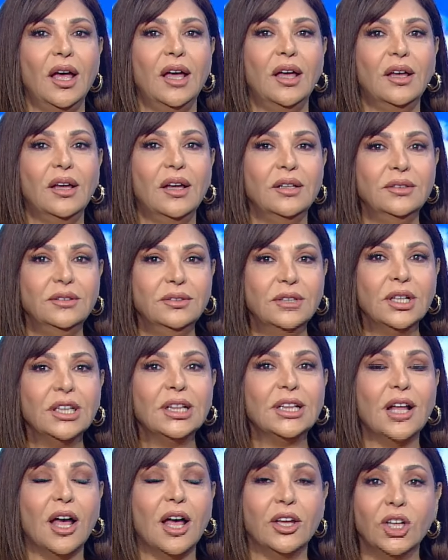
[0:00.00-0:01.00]
آه،
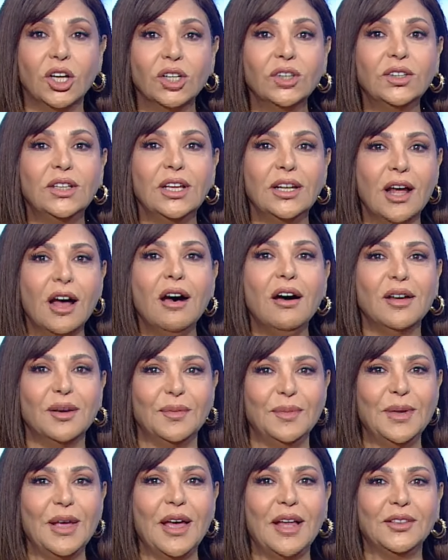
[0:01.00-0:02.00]
نطلع نقضي
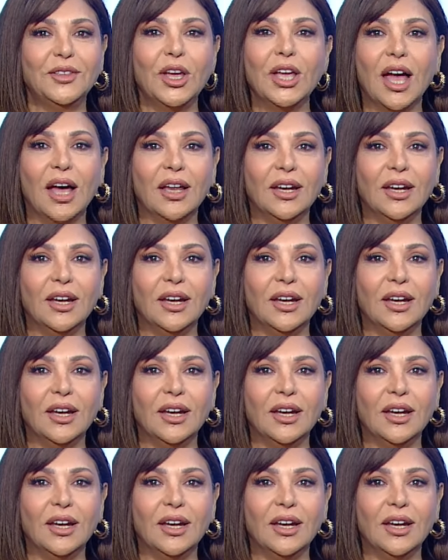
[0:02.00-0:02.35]
نهار بهالضيعه